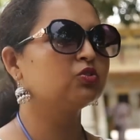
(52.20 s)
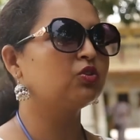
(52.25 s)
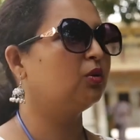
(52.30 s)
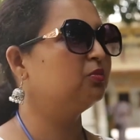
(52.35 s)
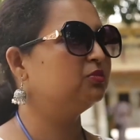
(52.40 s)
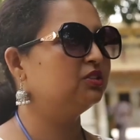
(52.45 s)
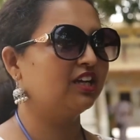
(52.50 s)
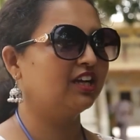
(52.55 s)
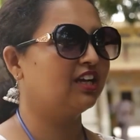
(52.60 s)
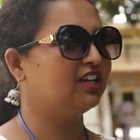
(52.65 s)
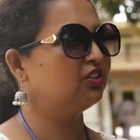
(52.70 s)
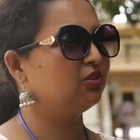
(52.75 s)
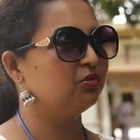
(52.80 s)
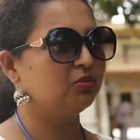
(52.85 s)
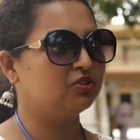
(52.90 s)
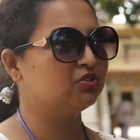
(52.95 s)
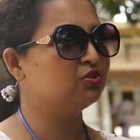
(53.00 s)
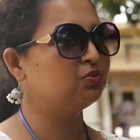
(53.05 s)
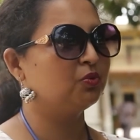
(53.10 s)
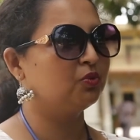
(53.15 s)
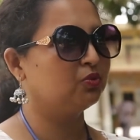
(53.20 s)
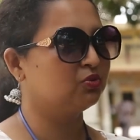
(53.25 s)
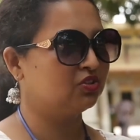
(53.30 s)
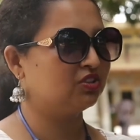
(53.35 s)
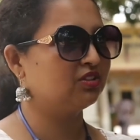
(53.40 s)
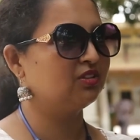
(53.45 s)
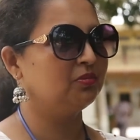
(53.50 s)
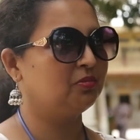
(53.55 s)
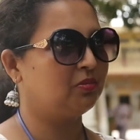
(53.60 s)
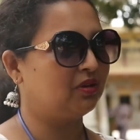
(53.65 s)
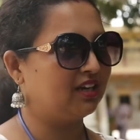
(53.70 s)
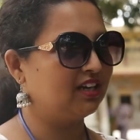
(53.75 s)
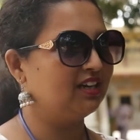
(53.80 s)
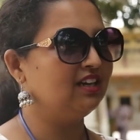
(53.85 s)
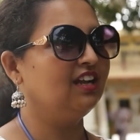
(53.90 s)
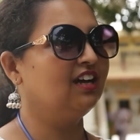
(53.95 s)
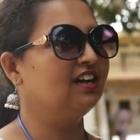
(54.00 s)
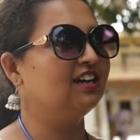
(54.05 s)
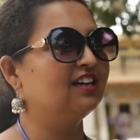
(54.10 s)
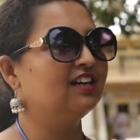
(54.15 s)
সব জায়গায় তো মানুষ পৌঁছতে পারে
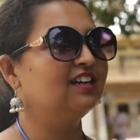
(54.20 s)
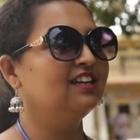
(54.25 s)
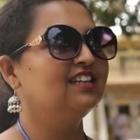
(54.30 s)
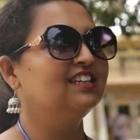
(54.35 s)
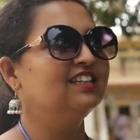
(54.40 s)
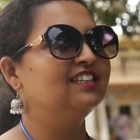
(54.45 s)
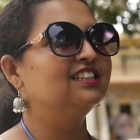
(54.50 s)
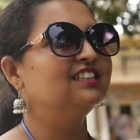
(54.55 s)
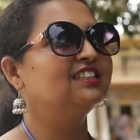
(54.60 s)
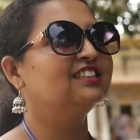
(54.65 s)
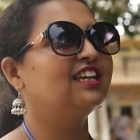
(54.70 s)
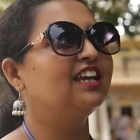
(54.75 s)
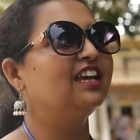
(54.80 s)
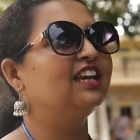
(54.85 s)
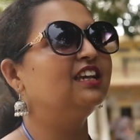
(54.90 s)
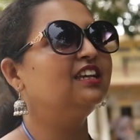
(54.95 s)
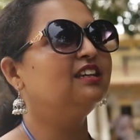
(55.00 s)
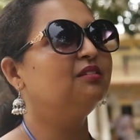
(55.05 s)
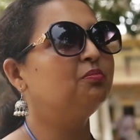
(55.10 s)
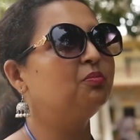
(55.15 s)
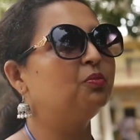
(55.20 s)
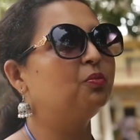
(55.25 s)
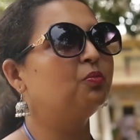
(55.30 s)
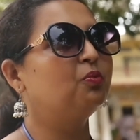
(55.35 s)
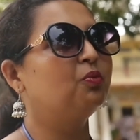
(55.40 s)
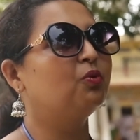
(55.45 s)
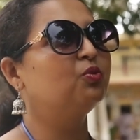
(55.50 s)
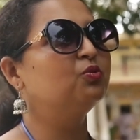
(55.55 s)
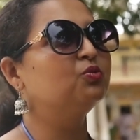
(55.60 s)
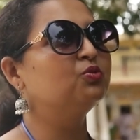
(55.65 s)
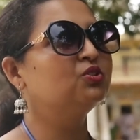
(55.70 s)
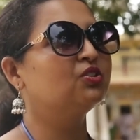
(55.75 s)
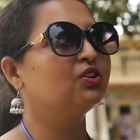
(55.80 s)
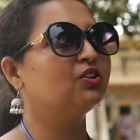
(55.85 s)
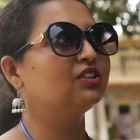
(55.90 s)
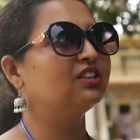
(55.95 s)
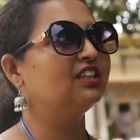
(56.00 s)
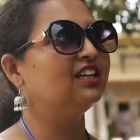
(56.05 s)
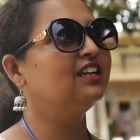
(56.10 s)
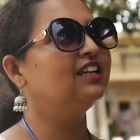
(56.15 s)
না সেই
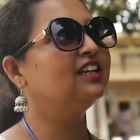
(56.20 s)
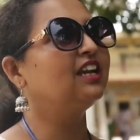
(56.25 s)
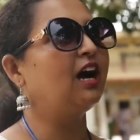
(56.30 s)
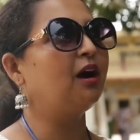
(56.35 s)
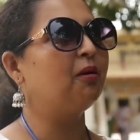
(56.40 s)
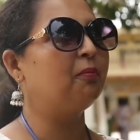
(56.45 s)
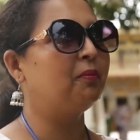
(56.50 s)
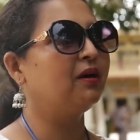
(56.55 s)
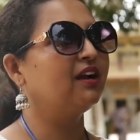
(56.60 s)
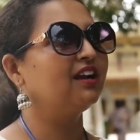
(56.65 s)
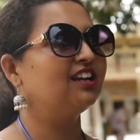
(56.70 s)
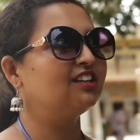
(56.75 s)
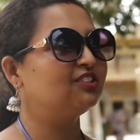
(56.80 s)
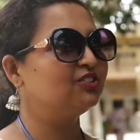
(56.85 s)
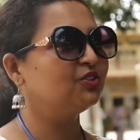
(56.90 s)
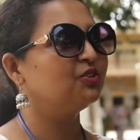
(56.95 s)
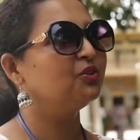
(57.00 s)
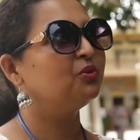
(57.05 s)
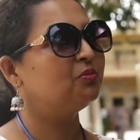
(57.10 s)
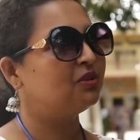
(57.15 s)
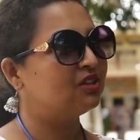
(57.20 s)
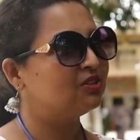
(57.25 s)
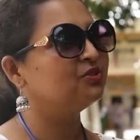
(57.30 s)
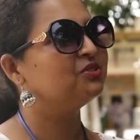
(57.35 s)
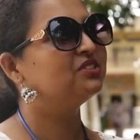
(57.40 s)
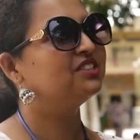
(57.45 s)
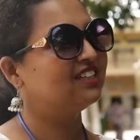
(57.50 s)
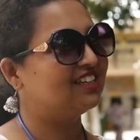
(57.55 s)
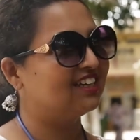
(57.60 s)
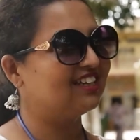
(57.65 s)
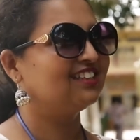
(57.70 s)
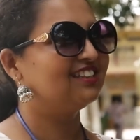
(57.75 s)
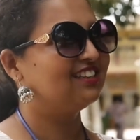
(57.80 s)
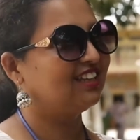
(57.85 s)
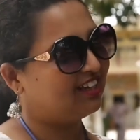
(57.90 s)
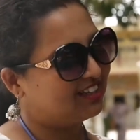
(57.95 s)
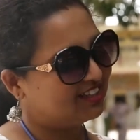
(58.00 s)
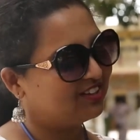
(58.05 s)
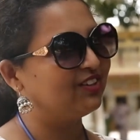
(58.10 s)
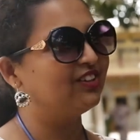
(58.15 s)
পৌঁছতে না পারার জন্য মানুষ যেটাকে
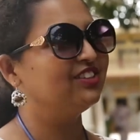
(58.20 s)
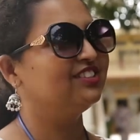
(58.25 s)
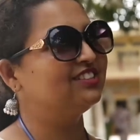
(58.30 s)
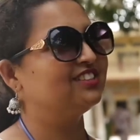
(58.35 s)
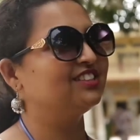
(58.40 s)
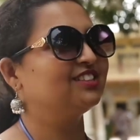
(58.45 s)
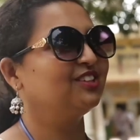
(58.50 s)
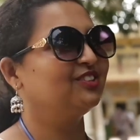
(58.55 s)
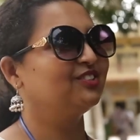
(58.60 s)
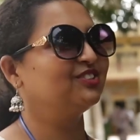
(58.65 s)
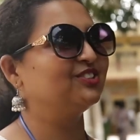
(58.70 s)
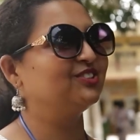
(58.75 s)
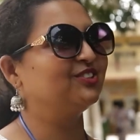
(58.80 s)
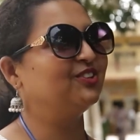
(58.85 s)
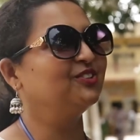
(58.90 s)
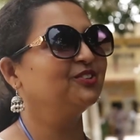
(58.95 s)
দায়ী করে সেটা হচ্ছে